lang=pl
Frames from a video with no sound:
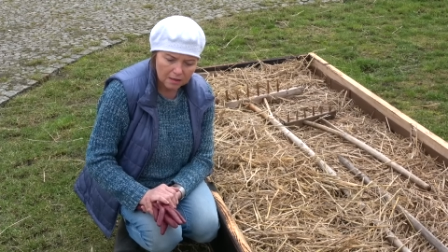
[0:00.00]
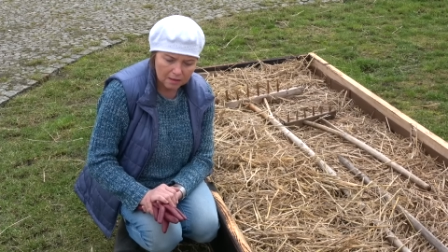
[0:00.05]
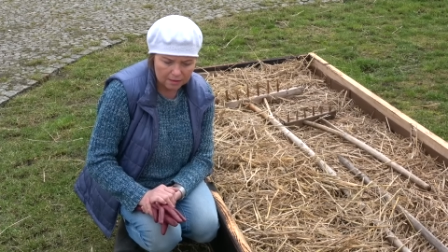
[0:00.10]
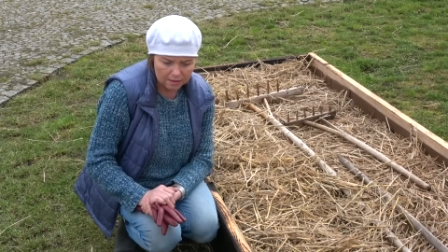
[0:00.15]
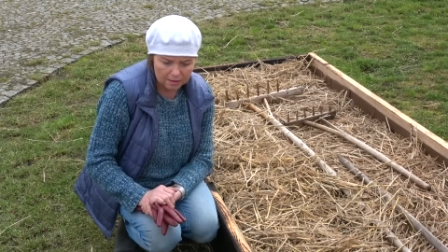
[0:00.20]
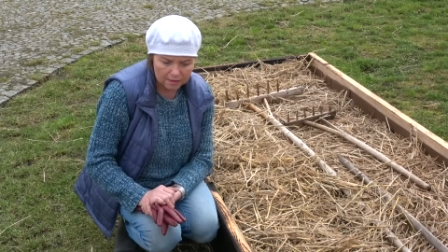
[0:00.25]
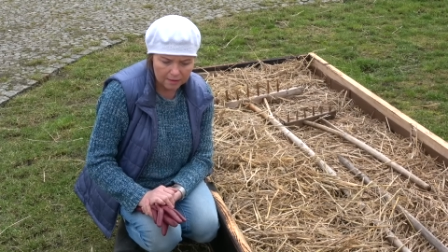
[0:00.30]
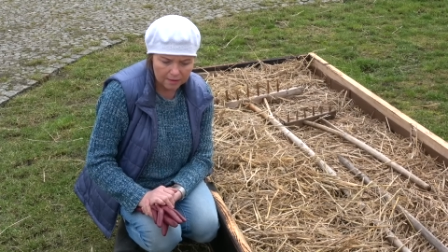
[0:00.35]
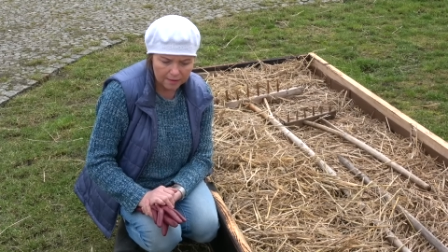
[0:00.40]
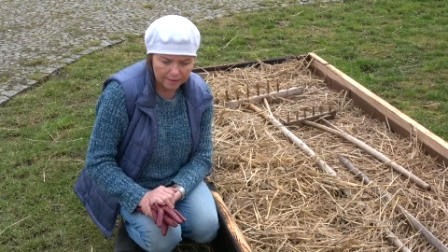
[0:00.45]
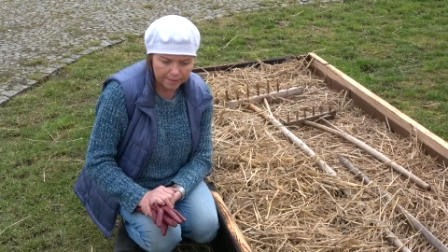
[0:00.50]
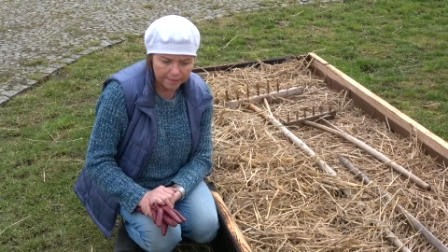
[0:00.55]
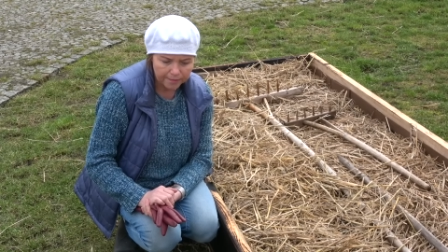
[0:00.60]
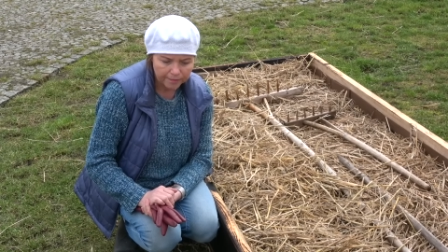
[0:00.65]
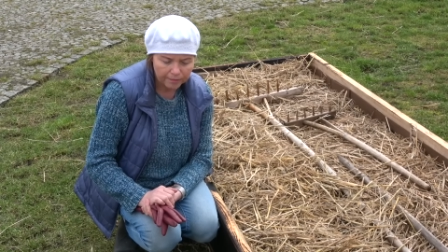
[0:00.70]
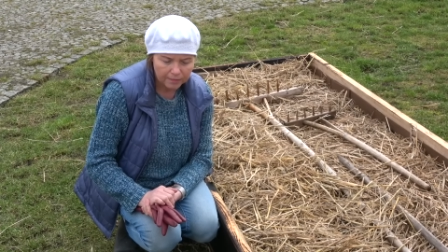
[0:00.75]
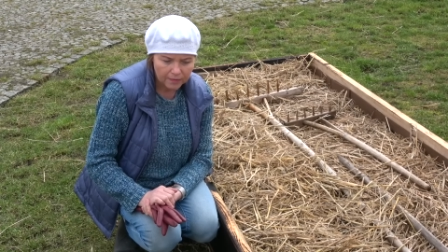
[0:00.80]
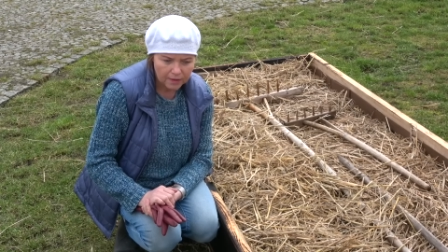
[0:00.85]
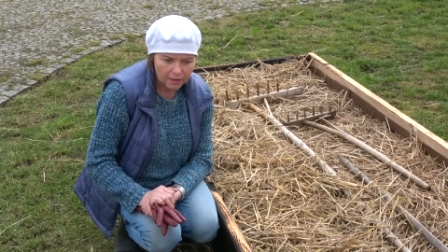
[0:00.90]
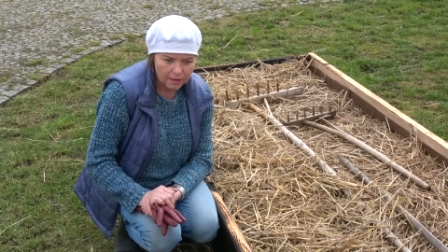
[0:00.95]
Yy,
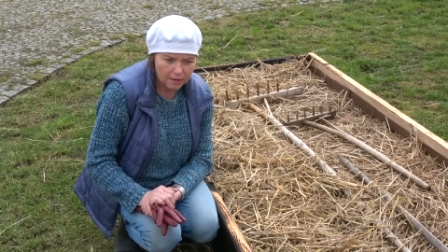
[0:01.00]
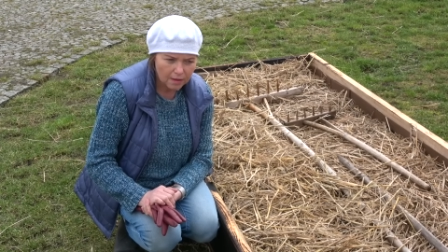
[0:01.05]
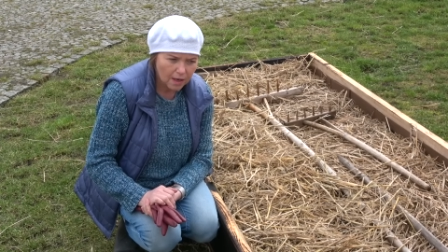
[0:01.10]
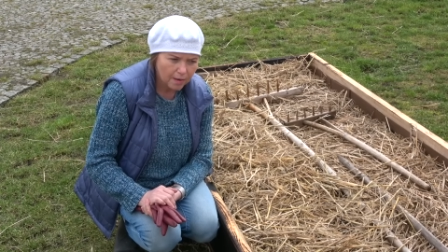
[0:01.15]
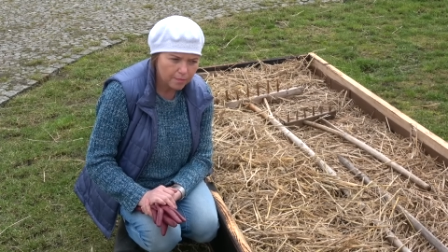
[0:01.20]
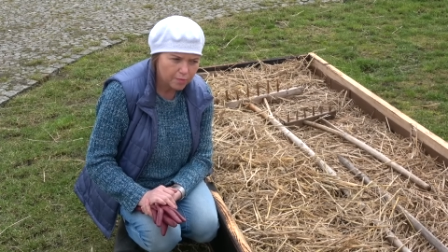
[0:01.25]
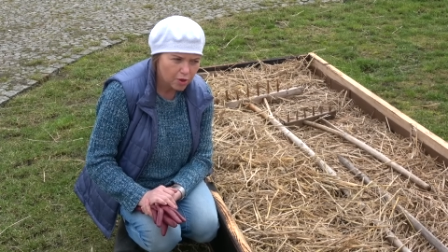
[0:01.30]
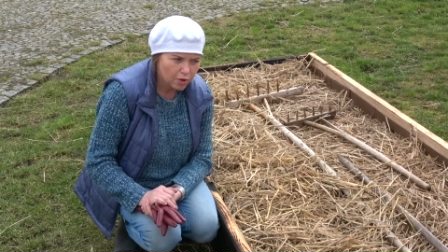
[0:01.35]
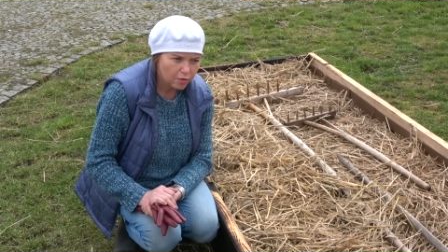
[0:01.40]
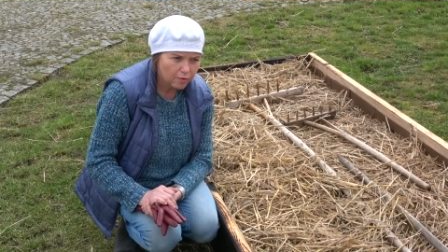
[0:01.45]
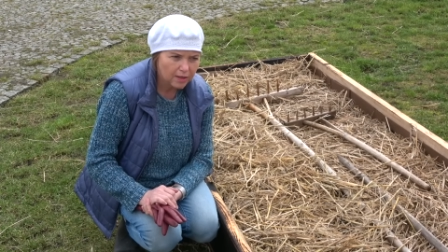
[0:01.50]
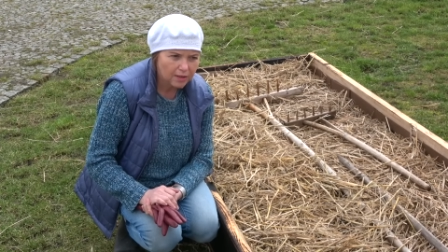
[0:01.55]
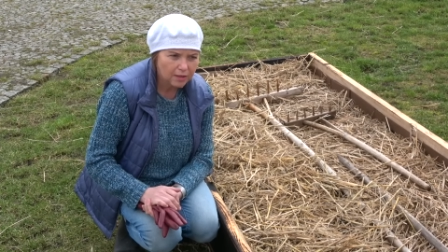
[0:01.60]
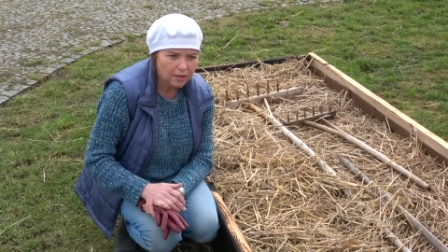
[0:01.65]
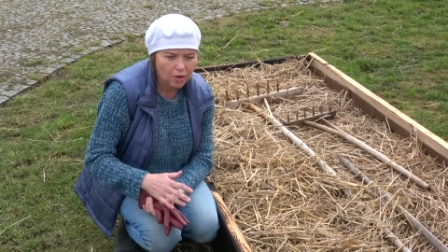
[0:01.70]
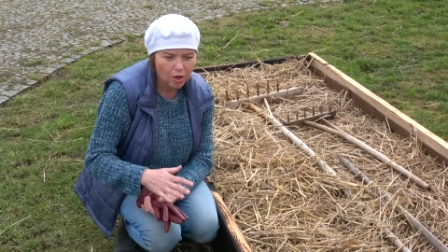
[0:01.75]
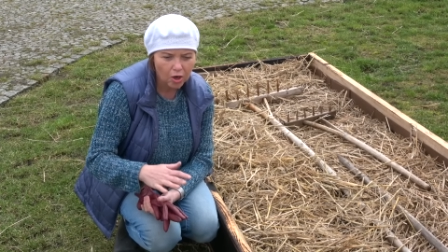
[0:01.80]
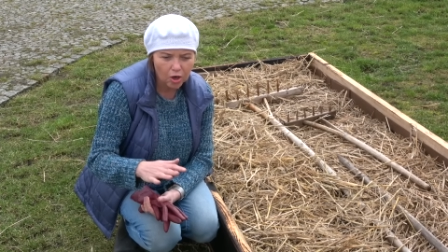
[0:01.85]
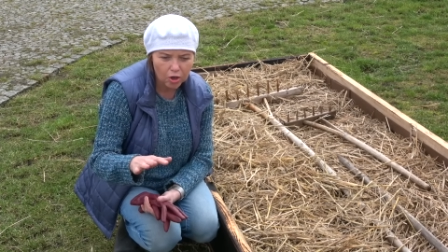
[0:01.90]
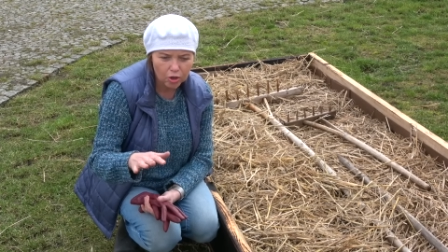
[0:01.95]
na przykład
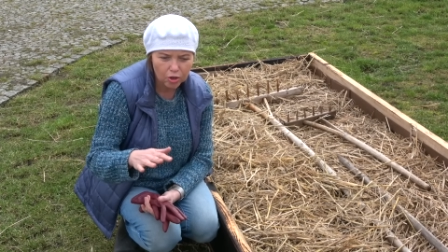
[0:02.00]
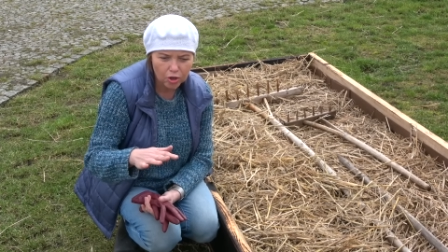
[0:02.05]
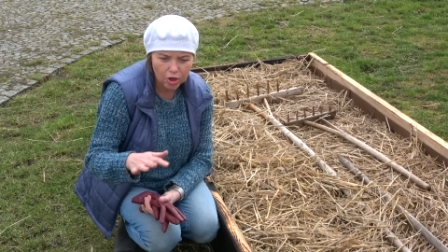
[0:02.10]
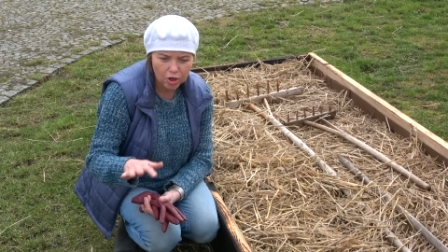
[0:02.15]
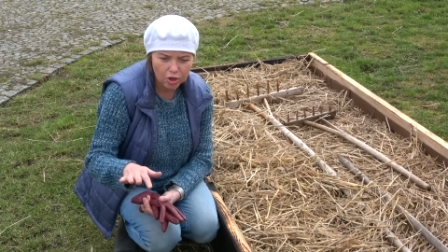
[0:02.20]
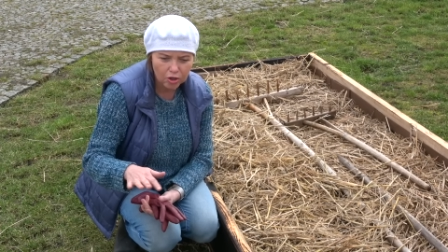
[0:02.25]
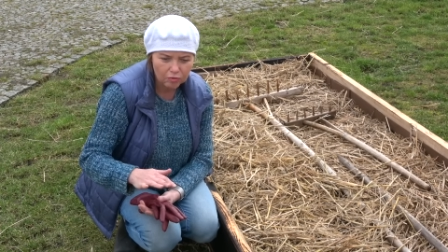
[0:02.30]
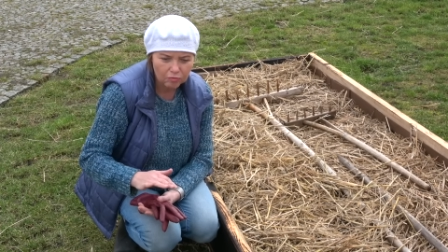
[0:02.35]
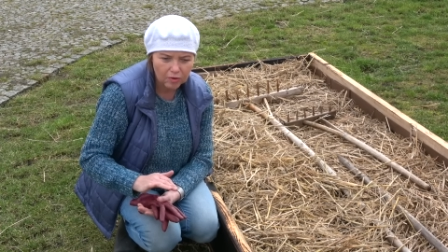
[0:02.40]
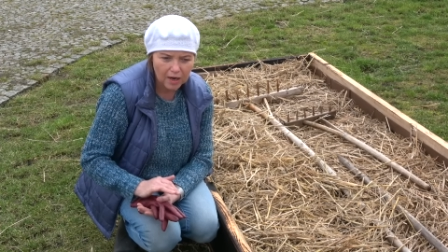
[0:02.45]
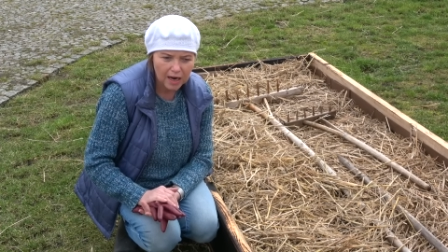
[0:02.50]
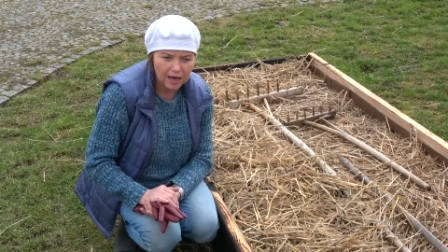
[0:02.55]
korą